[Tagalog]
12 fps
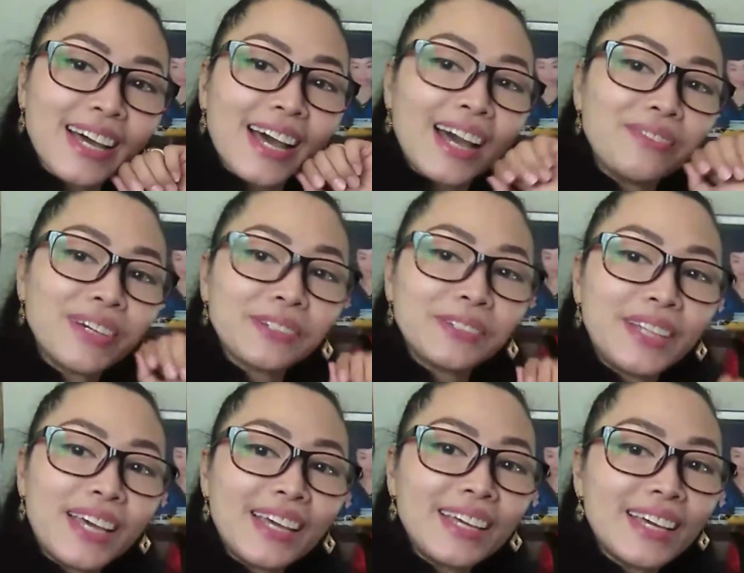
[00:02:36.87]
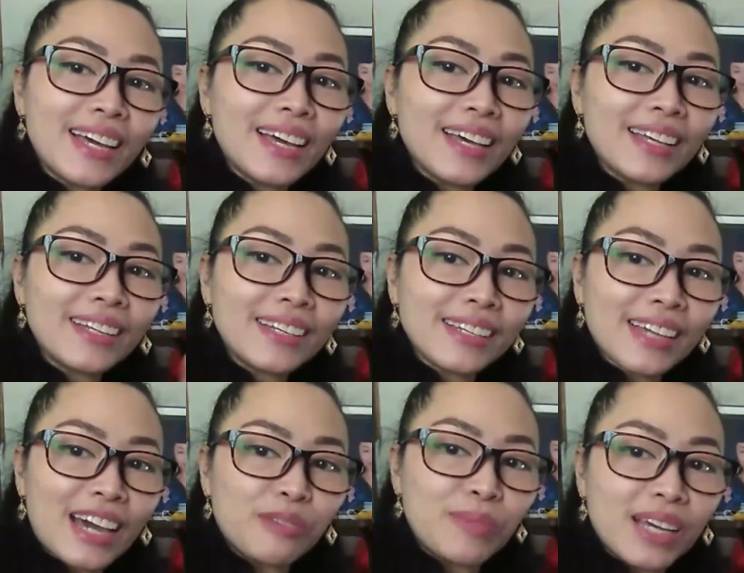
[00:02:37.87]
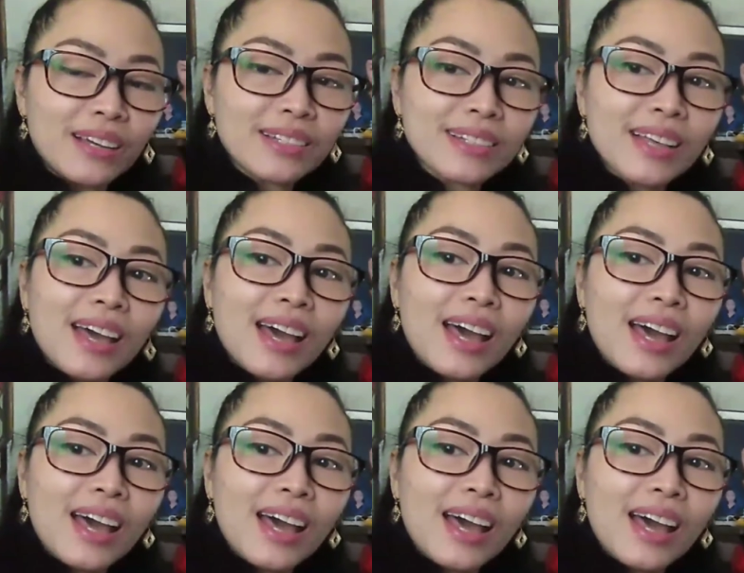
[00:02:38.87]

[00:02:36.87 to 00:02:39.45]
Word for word: Have a good day and God bless.